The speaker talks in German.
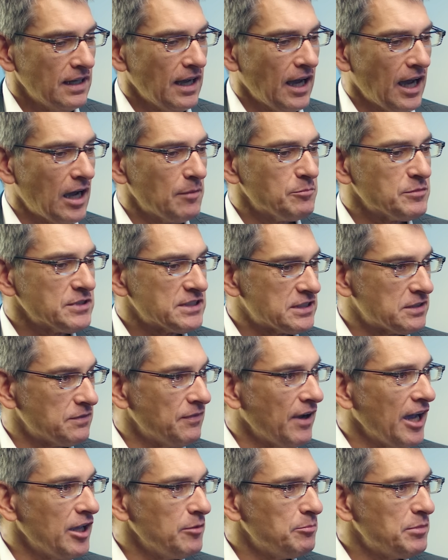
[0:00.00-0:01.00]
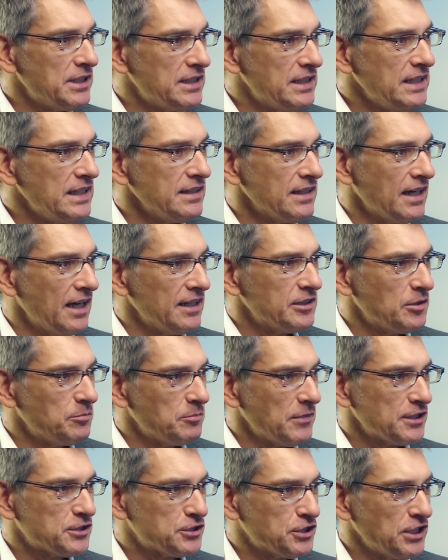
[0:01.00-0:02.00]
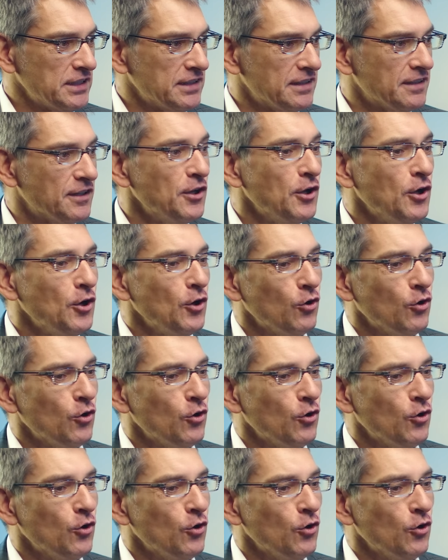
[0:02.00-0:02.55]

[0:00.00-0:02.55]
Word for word: haben zwei Bediener an den Maschinen.